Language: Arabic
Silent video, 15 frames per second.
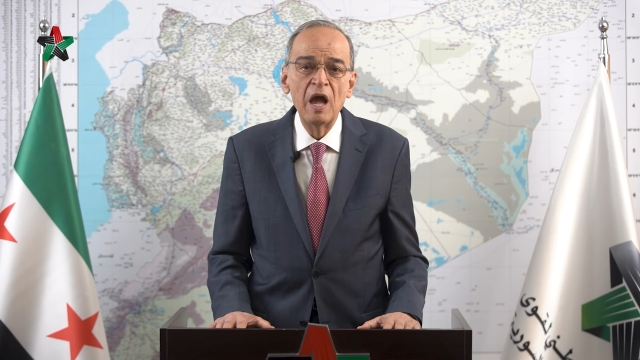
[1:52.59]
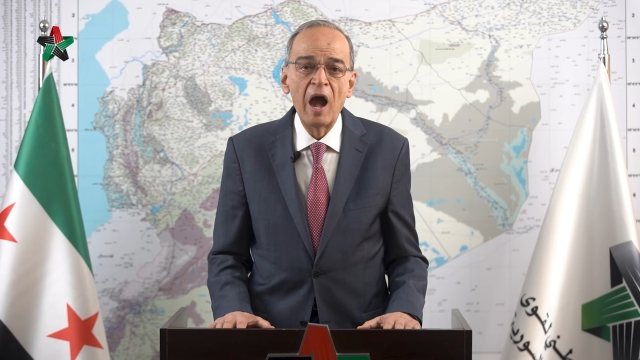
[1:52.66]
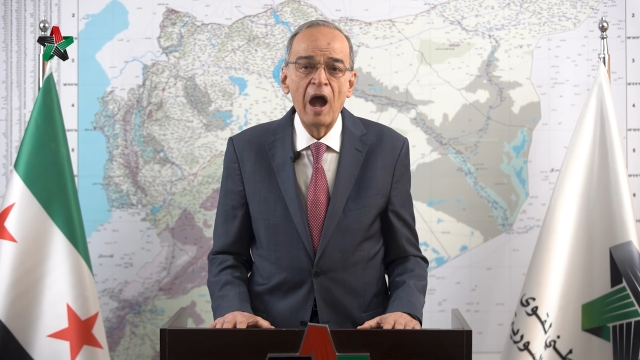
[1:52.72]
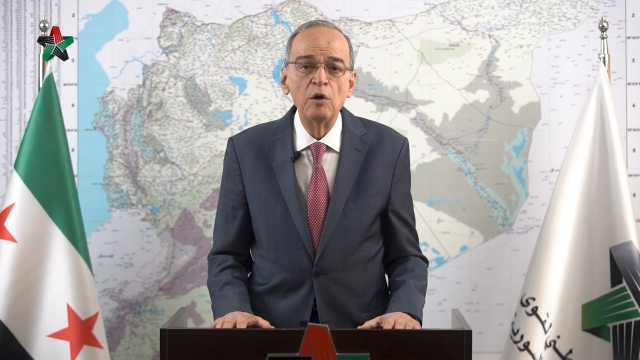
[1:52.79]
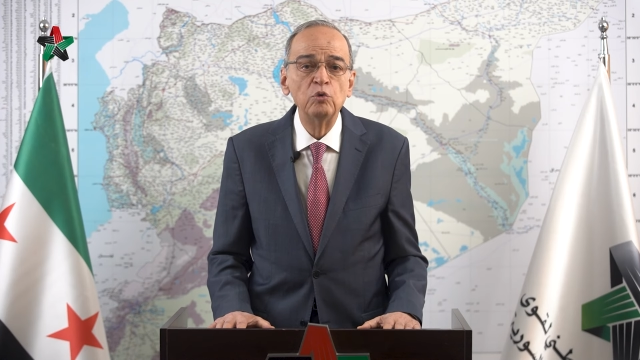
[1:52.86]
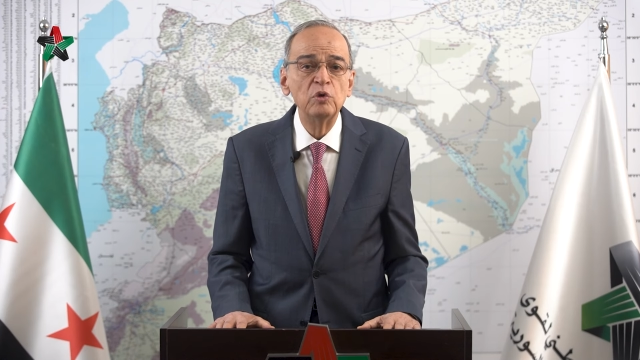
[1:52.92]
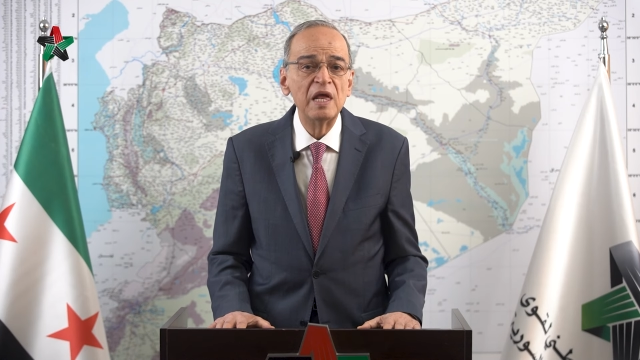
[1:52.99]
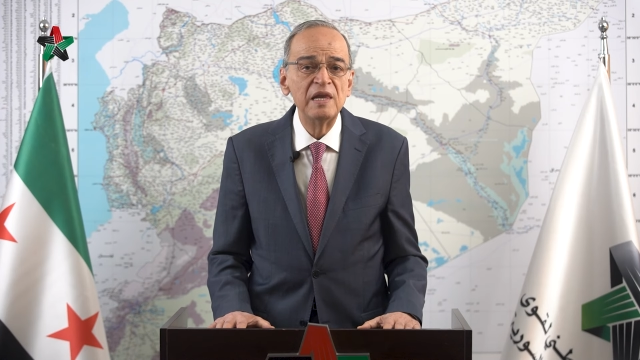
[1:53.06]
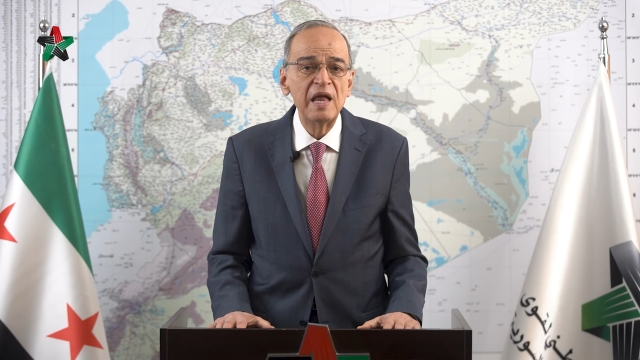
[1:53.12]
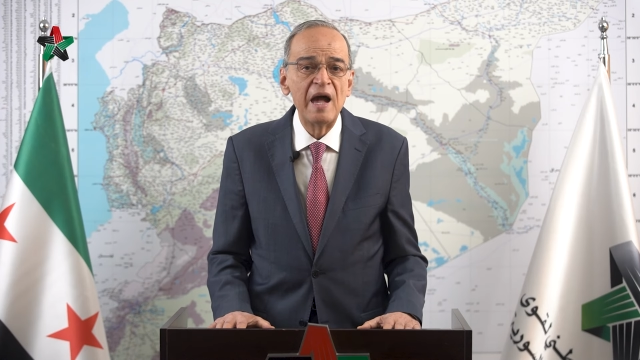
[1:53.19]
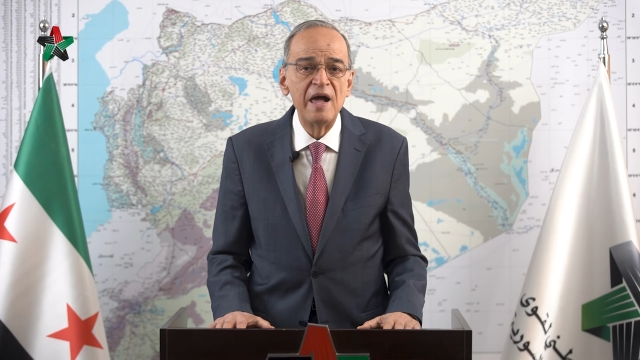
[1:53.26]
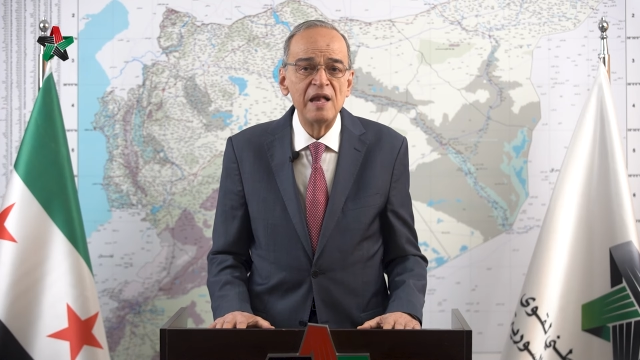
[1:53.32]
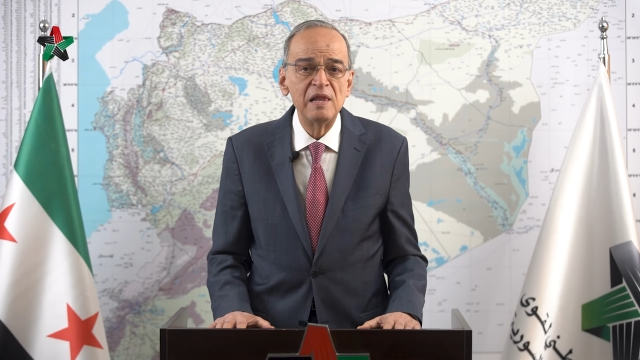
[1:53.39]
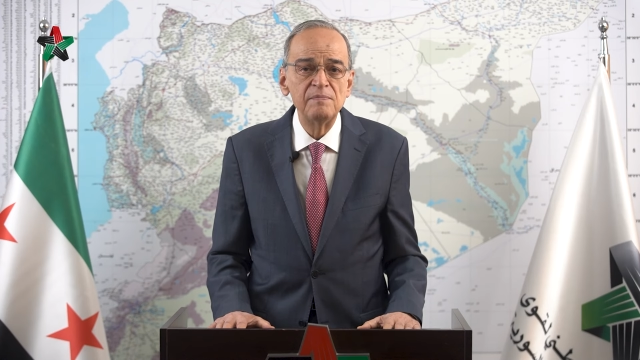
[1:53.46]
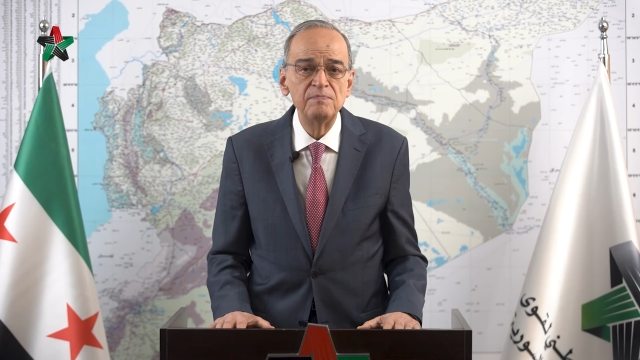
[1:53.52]
حول
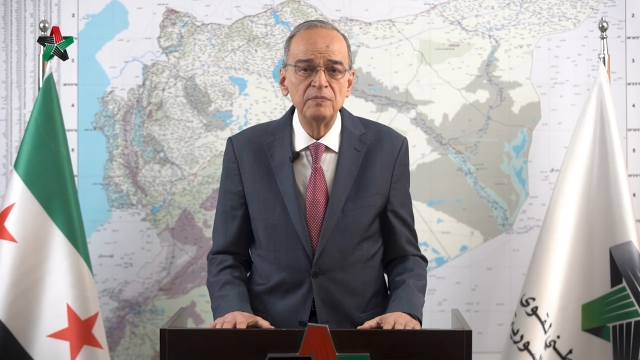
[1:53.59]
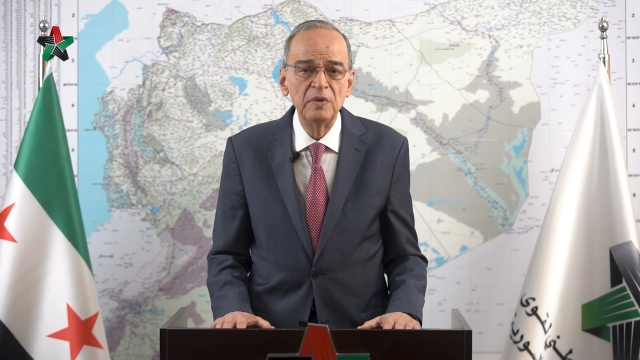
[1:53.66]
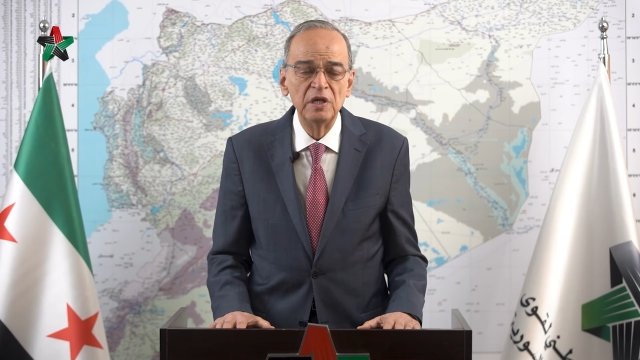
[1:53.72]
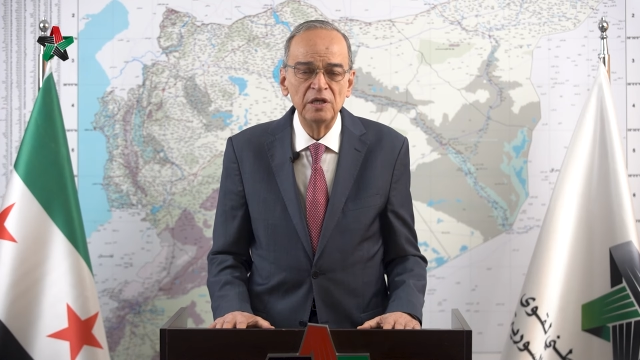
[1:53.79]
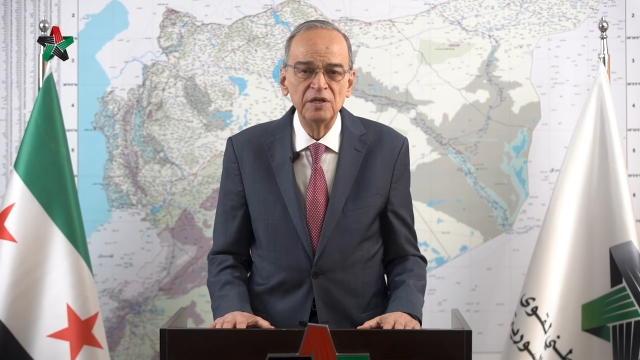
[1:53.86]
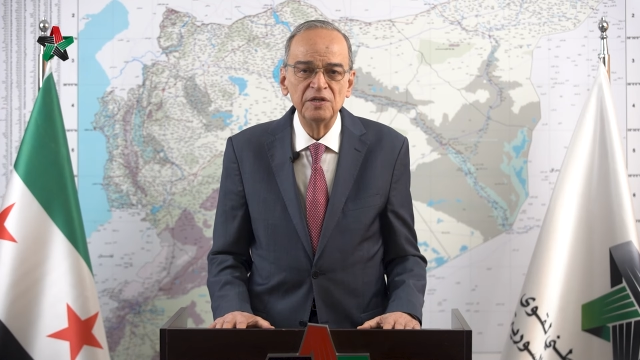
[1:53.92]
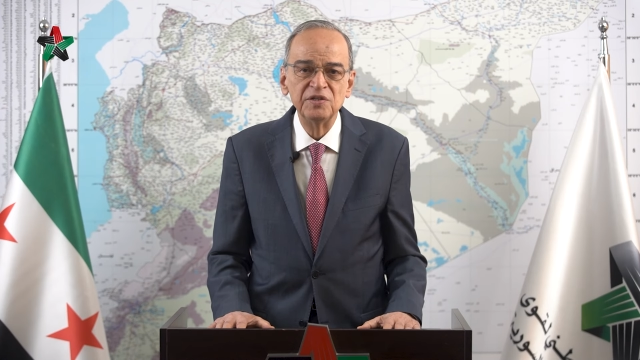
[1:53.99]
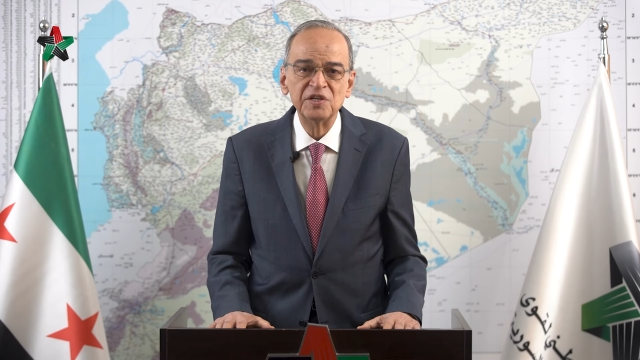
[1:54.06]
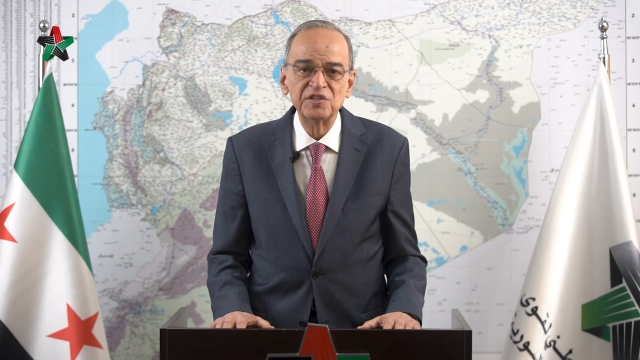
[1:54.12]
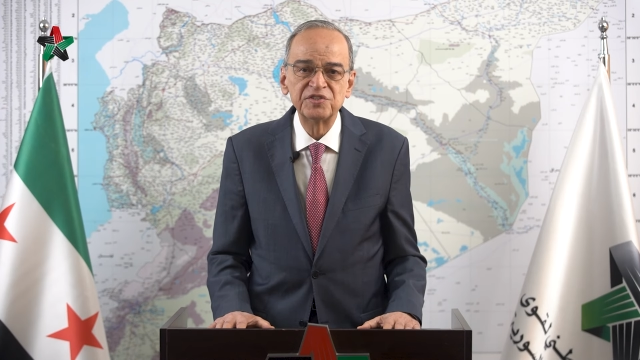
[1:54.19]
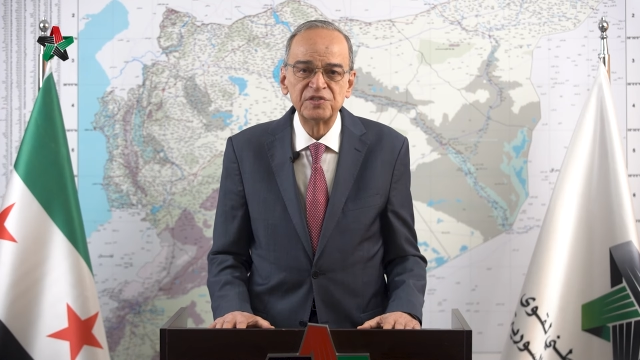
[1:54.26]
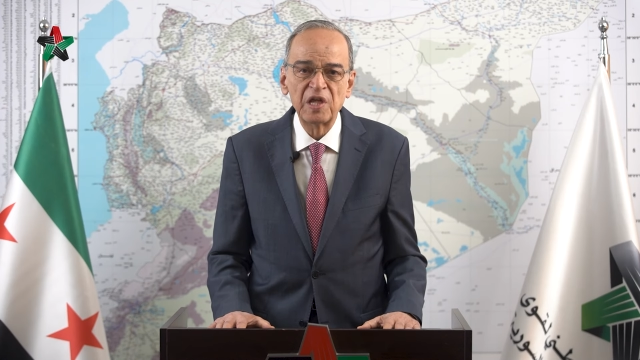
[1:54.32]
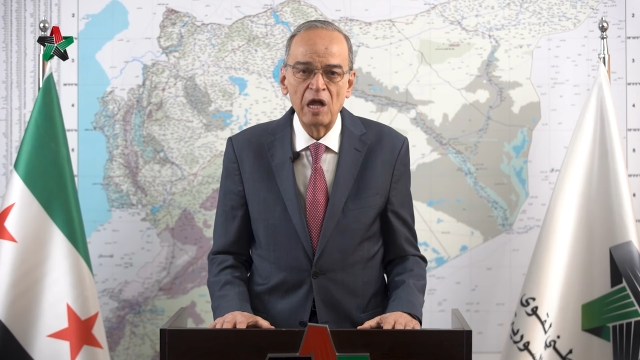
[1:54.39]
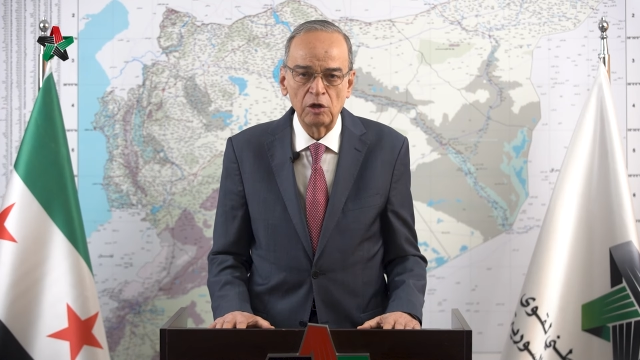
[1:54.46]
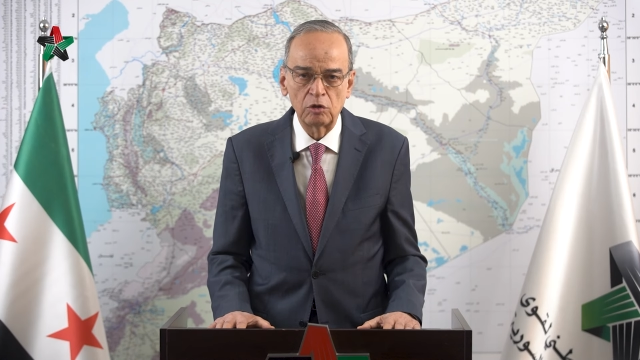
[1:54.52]
العالم
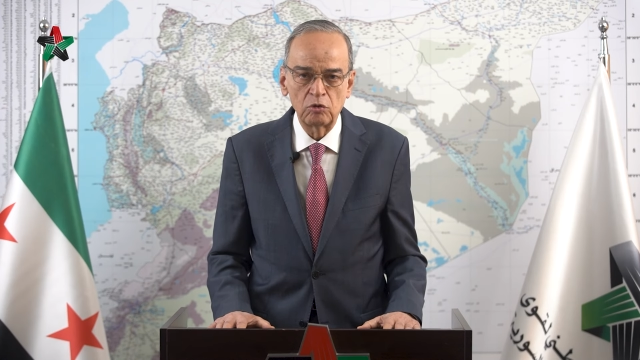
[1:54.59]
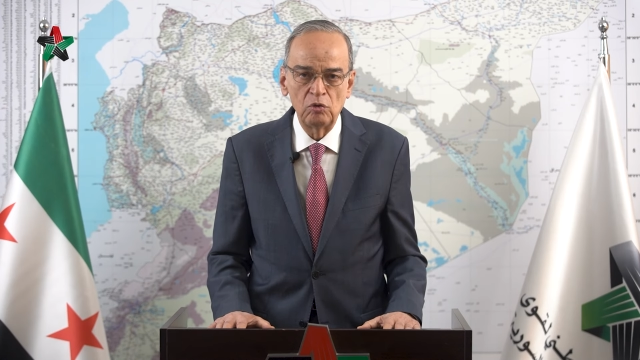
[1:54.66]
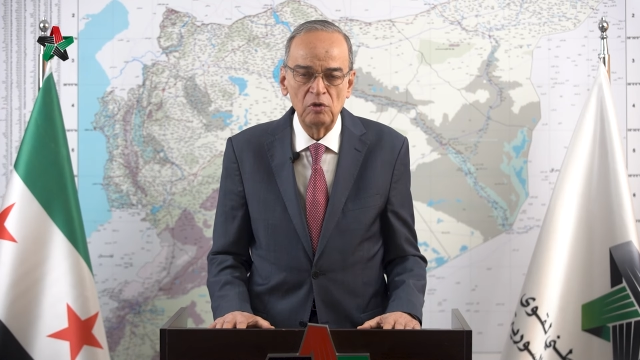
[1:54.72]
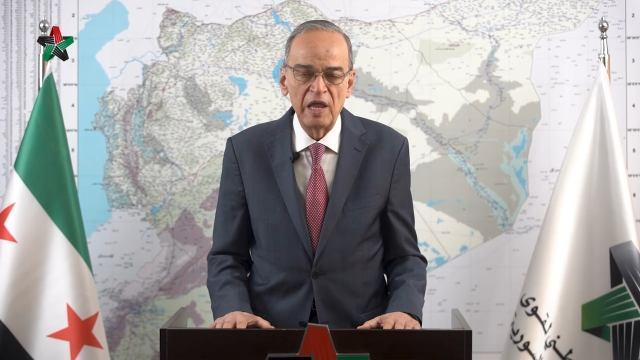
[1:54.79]
يستحق